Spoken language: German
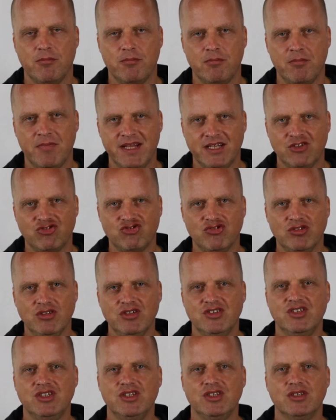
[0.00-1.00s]

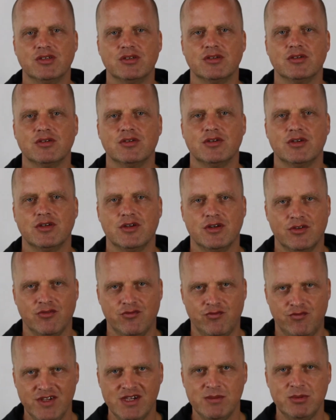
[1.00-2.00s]
Menschen, die
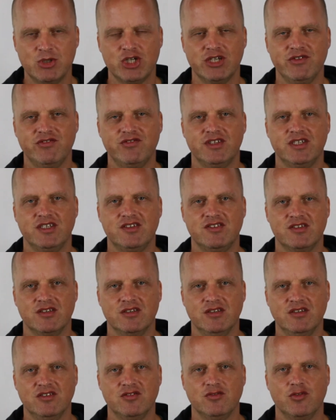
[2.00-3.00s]
viel beschäftigt
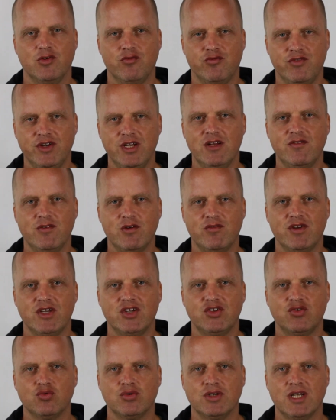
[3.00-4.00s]
sind, viele
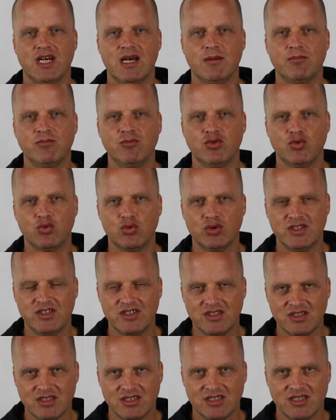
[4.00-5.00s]
Verpflichtungen haben,
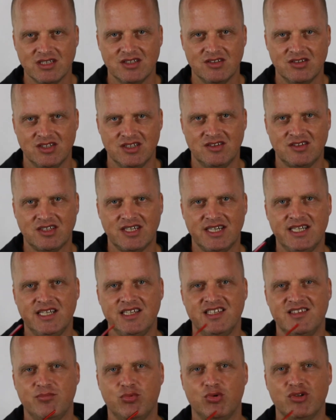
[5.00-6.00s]
durch den
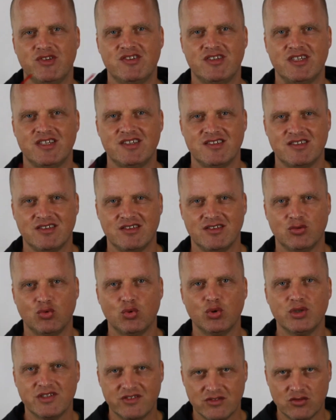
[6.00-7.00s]
Trainingsprozess
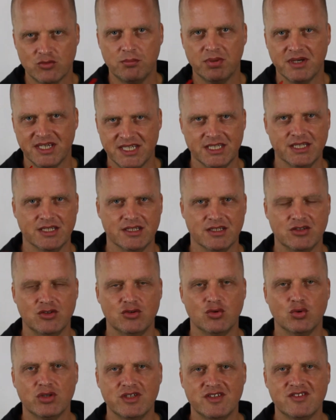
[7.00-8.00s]
durchzubringen,
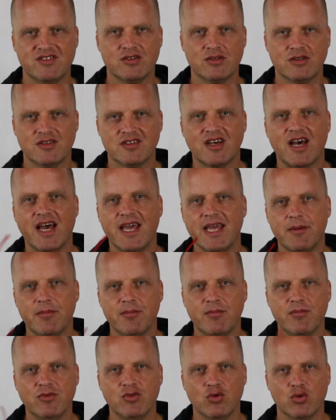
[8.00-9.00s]

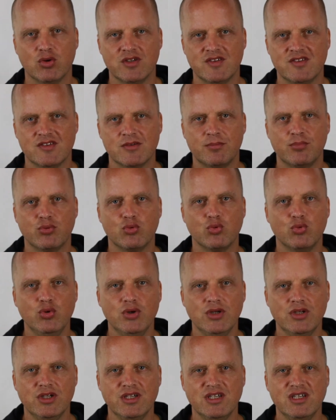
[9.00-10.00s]
durchzutreiben,
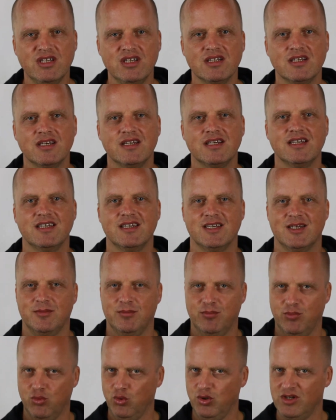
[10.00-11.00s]
durchzuprügeln,
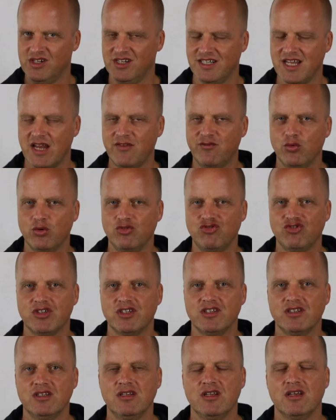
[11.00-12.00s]
prügeln in
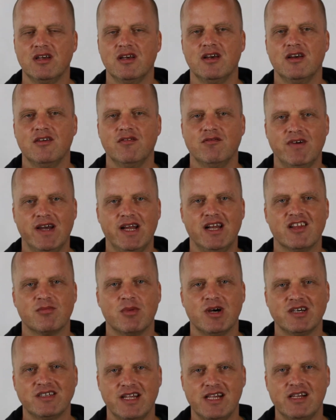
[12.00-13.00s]
Anführungsstrichen, weil es
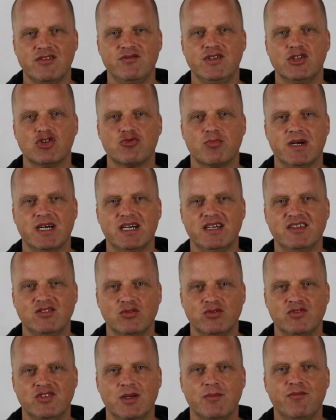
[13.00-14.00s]
macht allen viel Spaß
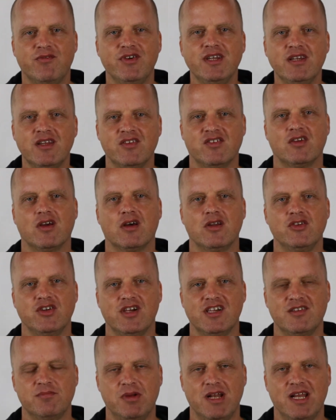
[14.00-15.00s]
und sie empfinden es gar nicht
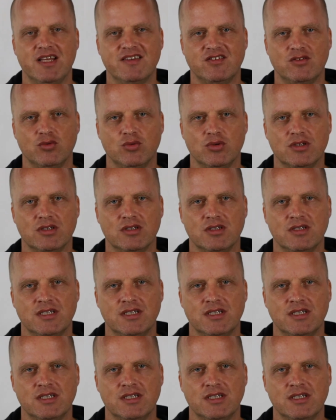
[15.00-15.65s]
als Belastung.